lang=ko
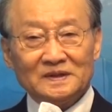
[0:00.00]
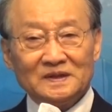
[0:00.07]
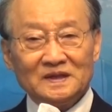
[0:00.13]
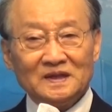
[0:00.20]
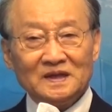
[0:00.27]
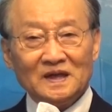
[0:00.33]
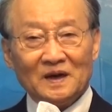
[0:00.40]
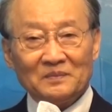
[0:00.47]

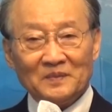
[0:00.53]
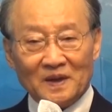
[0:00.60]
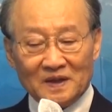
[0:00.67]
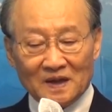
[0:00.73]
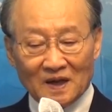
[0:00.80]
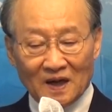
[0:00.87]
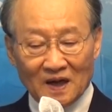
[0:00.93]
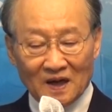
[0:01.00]
이
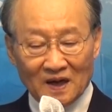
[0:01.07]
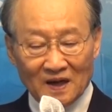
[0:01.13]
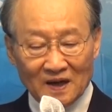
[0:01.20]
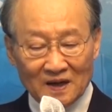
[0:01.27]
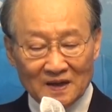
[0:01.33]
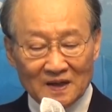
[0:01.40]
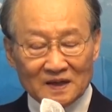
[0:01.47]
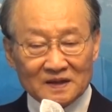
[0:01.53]
한마디가
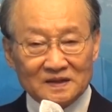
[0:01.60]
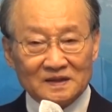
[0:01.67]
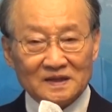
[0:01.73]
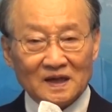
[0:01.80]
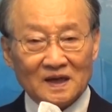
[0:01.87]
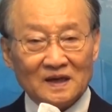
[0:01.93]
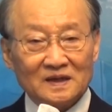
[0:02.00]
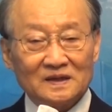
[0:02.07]

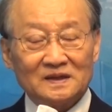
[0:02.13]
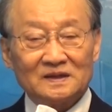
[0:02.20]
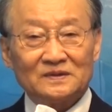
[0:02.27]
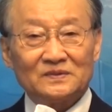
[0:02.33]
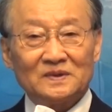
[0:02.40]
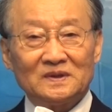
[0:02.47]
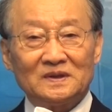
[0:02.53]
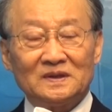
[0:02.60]
그냥
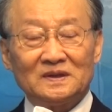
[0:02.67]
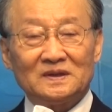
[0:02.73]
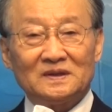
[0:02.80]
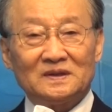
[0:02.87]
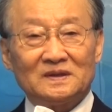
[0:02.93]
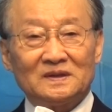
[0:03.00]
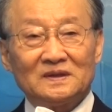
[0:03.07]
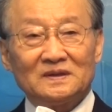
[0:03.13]

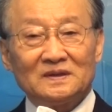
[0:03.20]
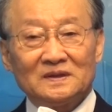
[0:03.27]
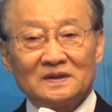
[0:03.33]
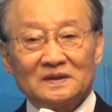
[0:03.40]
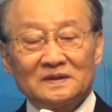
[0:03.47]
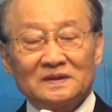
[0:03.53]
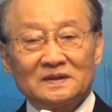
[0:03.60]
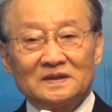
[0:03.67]
우리는
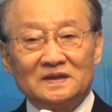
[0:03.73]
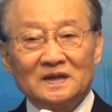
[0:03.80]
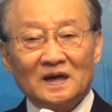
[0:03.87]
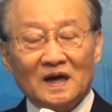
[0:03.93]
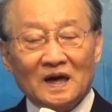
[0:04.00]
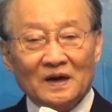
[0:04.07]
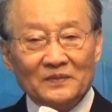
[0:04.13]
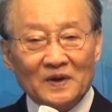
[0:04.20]

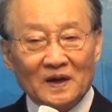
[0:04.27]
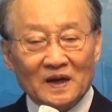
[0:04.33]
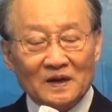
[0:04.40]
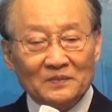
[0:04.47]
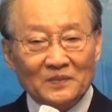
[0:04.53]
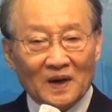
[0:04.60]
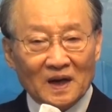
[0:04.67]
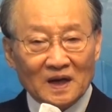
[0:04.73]
지나가며
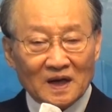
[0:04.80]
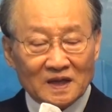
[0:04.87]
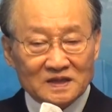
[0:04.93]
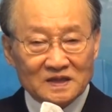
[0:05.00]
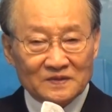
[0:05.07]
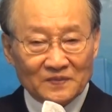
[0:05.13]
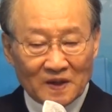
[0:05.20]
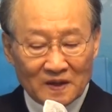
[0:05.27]
하는 말
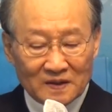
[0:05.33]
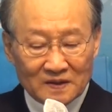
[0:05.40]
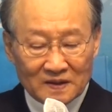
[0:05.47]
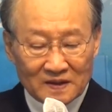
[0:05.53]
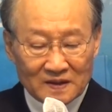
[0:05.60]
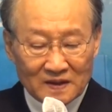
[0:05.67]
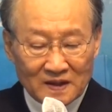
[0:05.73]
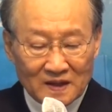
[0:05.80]

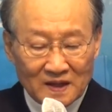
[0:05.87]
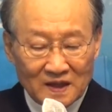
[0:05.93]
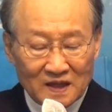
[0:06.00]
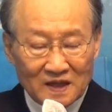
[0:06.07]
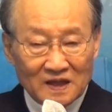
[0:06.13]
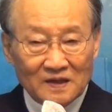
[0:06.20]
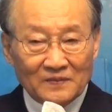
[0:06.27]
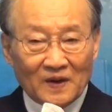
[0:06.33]
같지만은
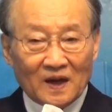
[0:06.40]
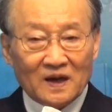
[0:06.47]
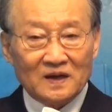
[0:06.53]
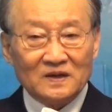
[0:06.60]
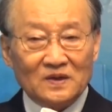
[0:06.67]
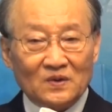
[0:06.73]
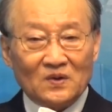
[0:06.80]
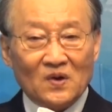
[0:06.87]
이
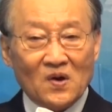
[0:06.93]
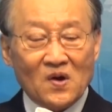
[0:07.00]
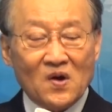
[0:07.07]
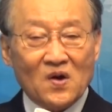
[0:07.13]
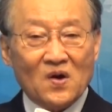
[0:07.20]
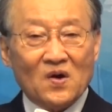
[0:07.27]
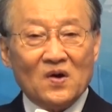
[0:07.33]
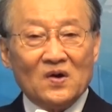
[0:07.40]
말을
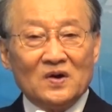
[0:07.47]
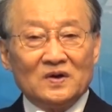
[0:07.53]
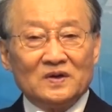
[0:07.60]
듣고